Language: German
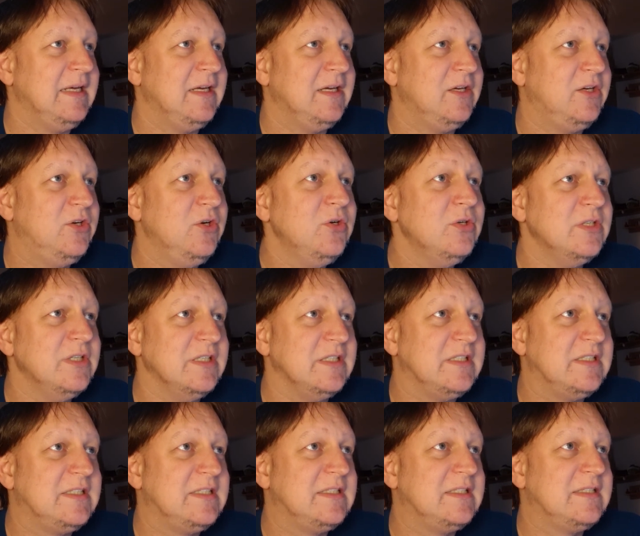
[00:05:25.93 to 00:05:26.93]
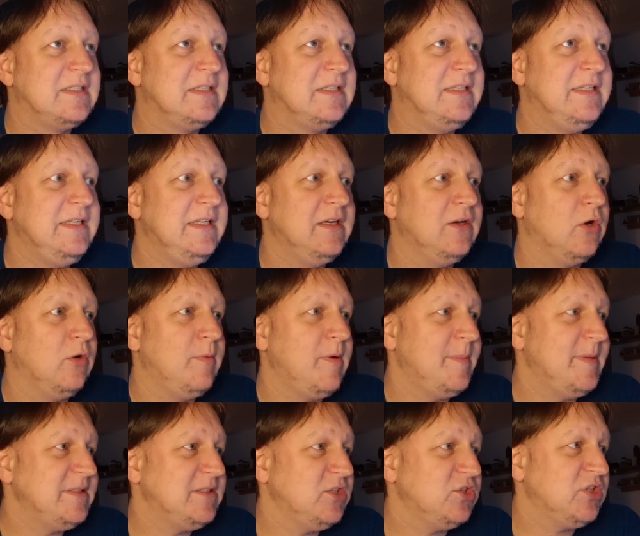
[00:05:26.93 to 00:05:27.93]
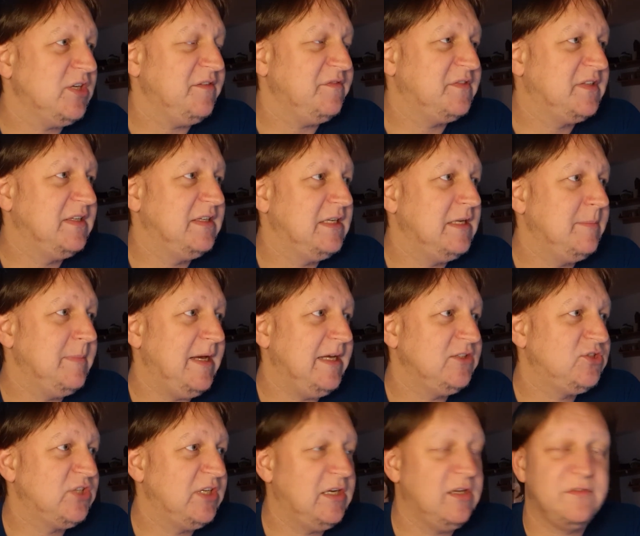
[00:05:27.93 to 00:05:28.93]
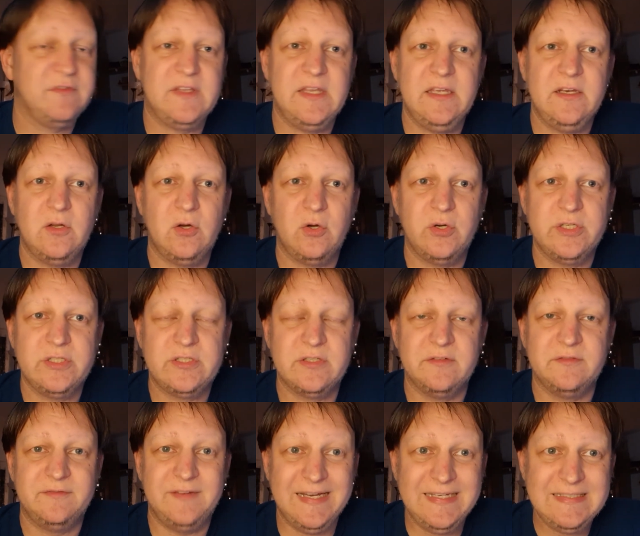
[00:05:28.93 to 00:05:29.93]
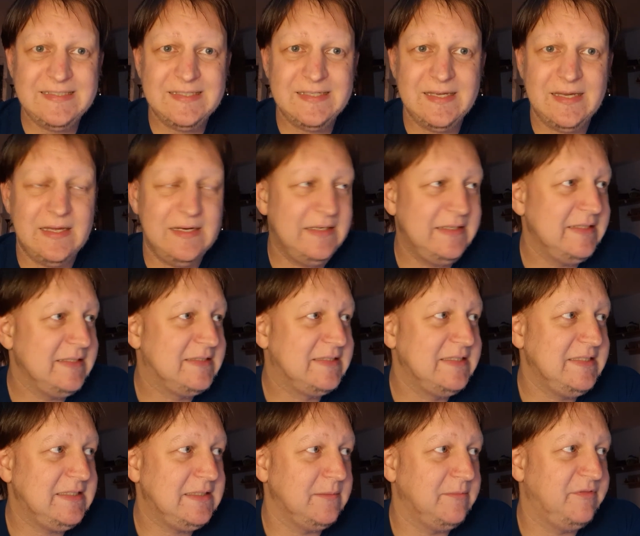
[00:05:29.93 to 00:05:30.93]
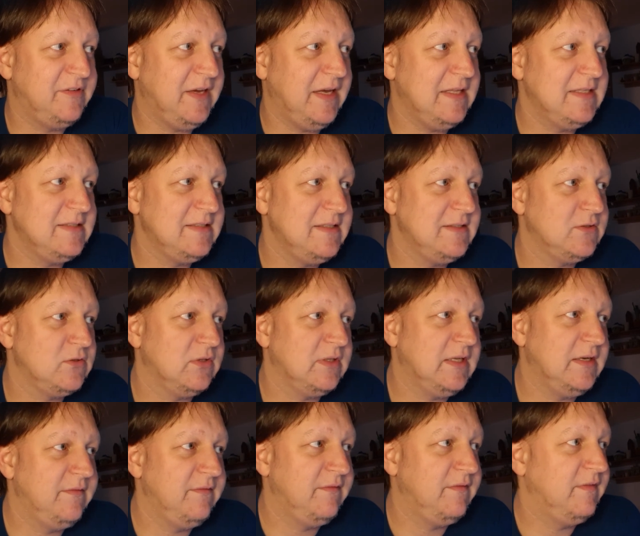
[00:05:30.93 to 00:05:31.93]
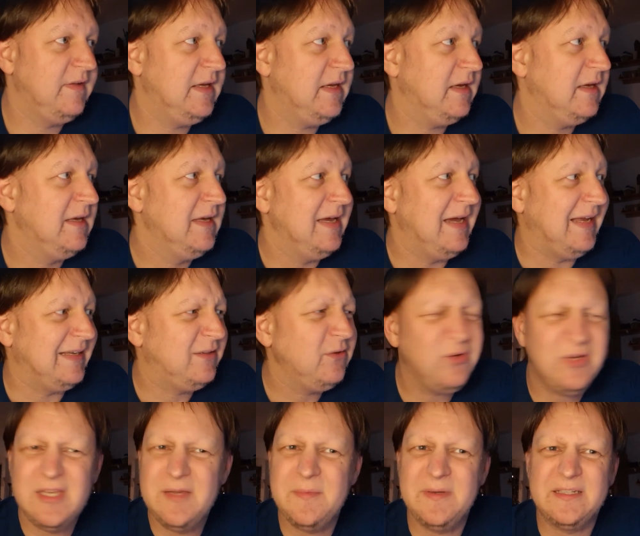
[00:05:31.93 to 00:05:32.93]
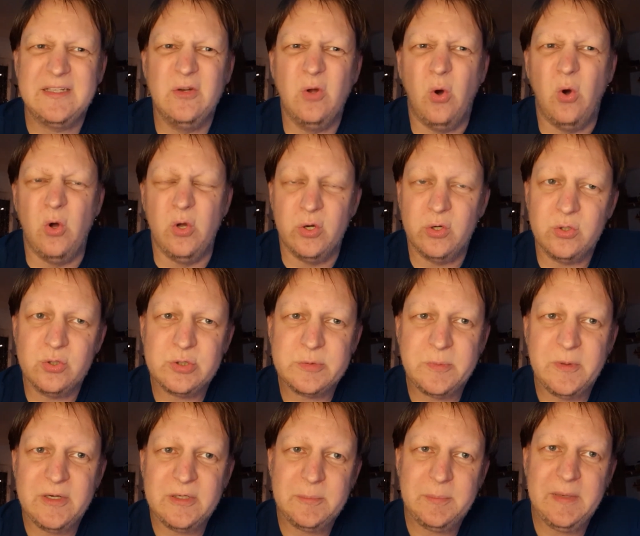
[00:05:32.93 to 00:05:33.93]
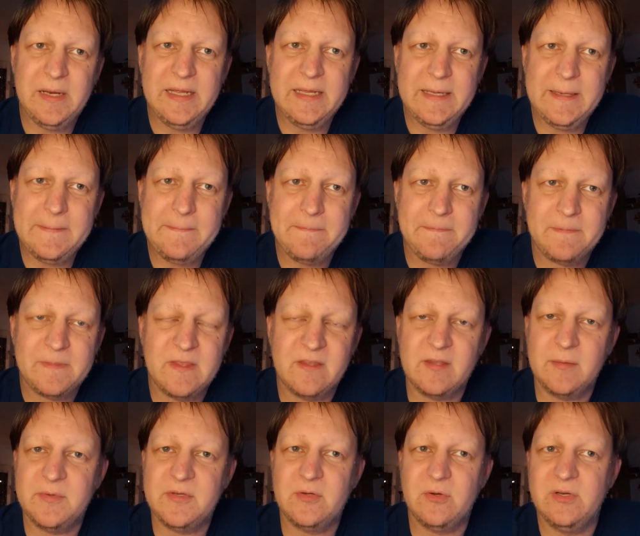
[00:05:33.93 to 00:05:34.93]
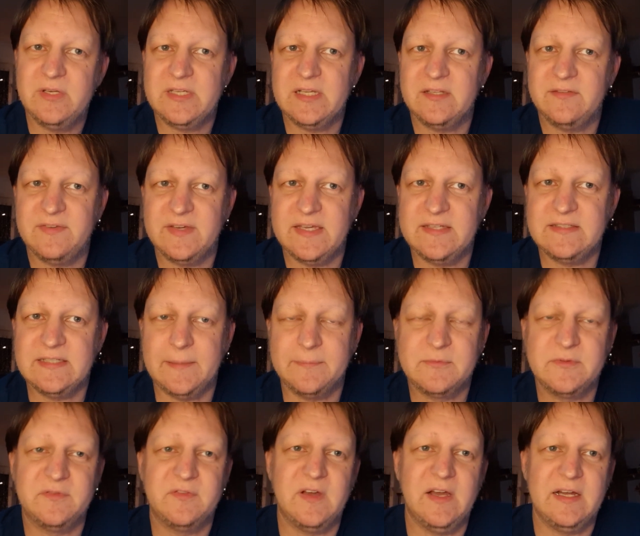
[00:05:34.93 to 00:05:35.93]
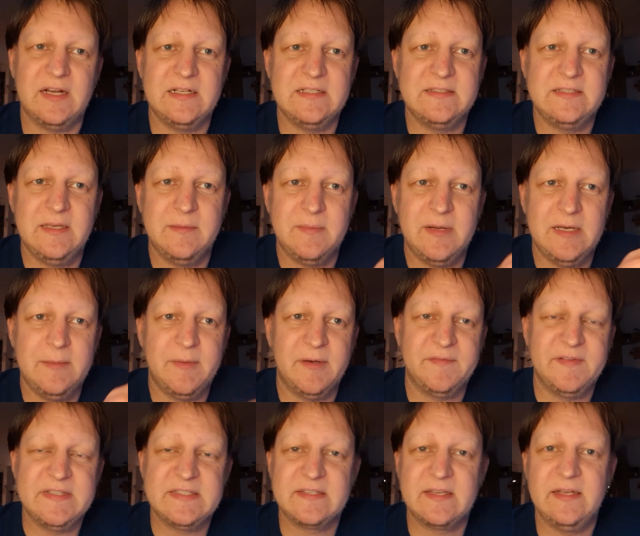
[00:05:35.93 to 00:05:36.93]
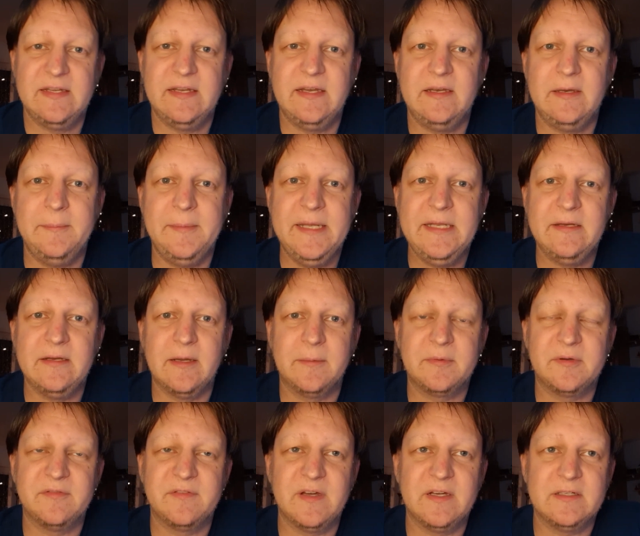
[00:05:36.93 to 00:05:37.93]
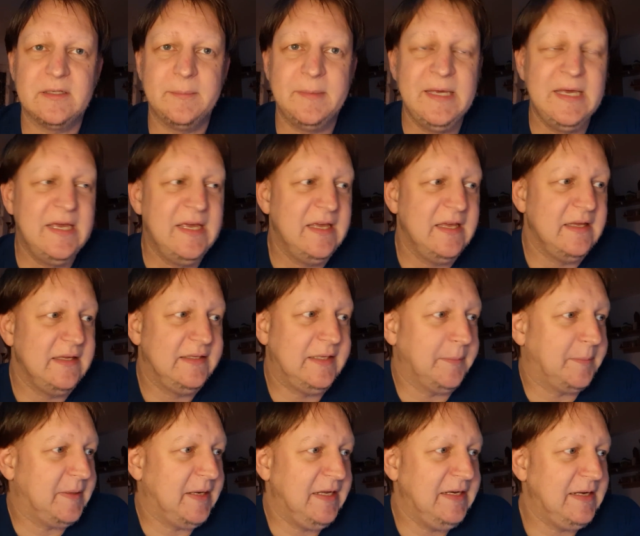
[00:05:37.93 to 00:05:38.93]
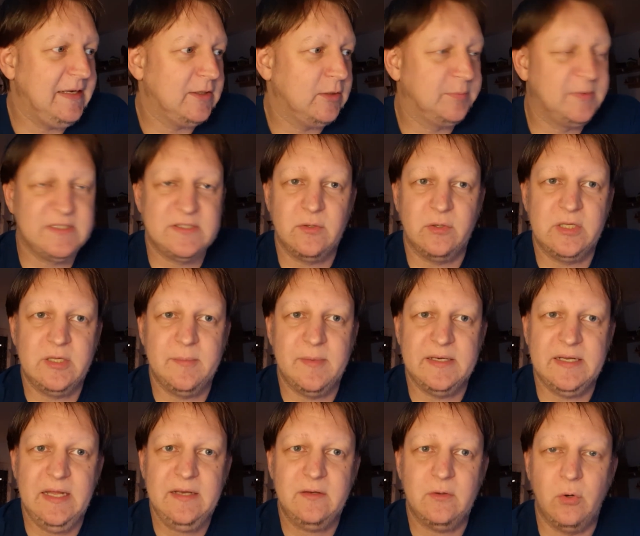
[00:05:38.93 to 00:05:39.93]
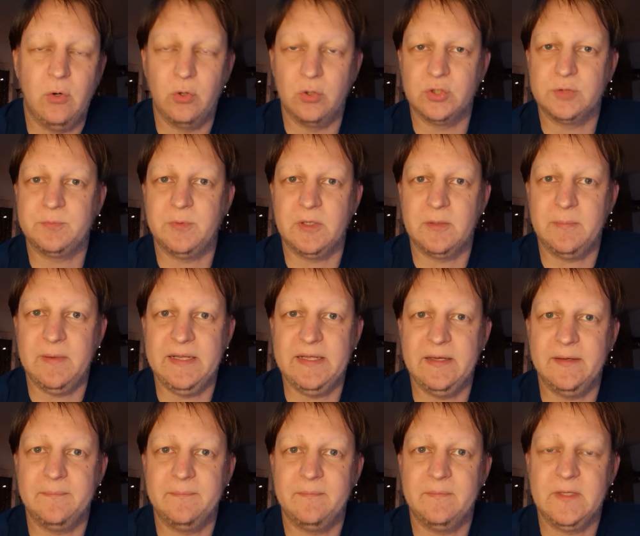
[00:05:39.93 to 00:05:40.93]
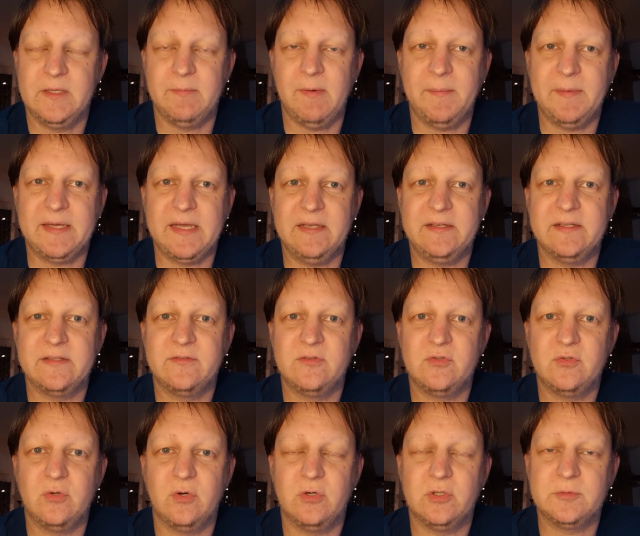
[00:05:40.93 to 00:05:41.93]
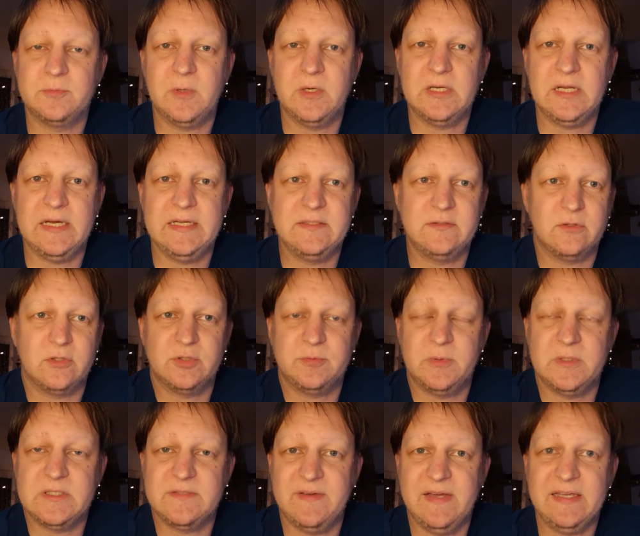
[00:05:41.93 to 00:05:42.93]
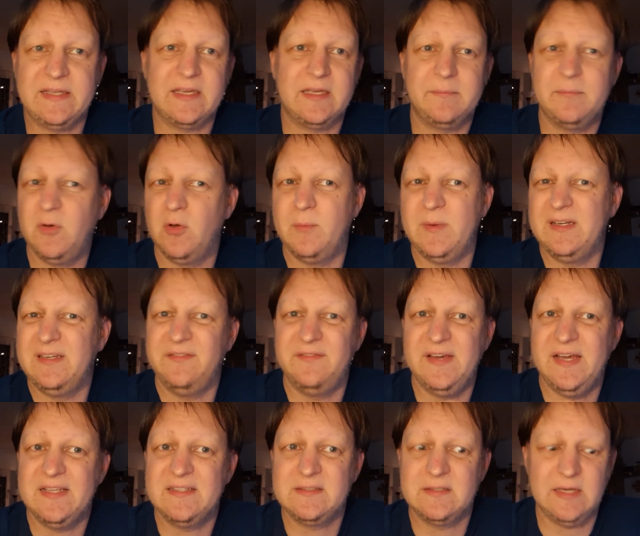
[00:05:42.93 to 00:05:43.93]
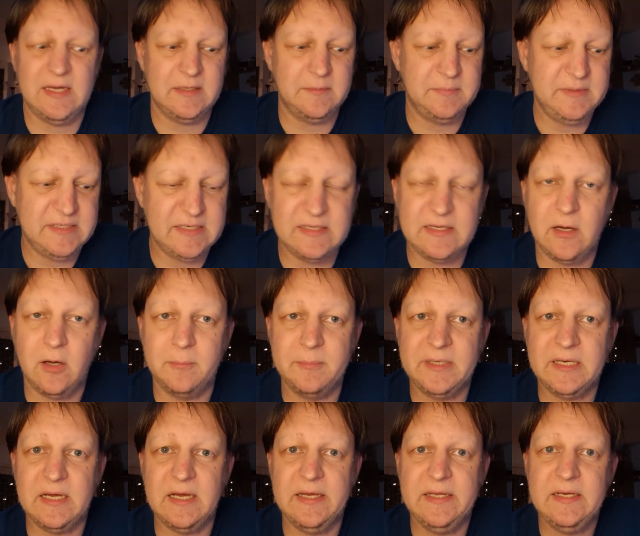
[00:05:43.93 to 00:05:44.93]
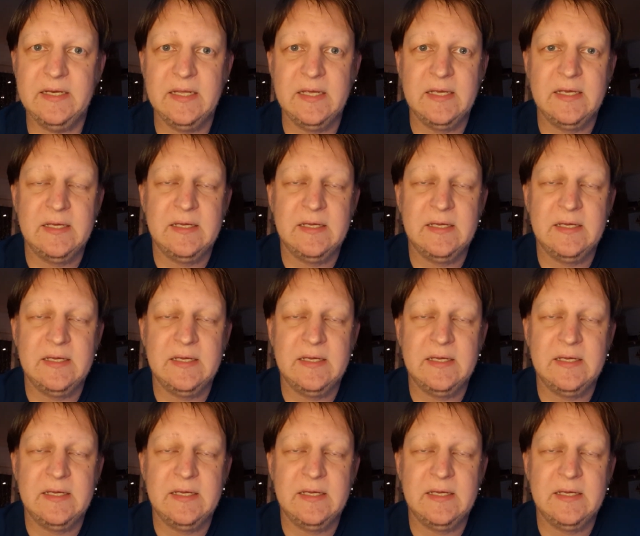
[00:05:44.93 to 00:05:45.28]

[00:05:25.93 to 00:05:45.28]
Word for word: Gut, die Europameisterschaften im Eisschnelllauf gehen heute weiter, allerdings nicht im Fernsehen, sondern wer hat noch jemand den Eurosport-Player? Das habe ich neulich ganz vergessen abzufragen, als ich hier mal im Adventskalender die Medien abgefragt habe. Ich habe keine Ahnung, ob das noch jemand hat, Eurosport-Player. Ich meine, man kriegt ja inzwischen Eurosport 1, Eurosport 2, kriegt man über diverse Anbieter ja auch mit rein.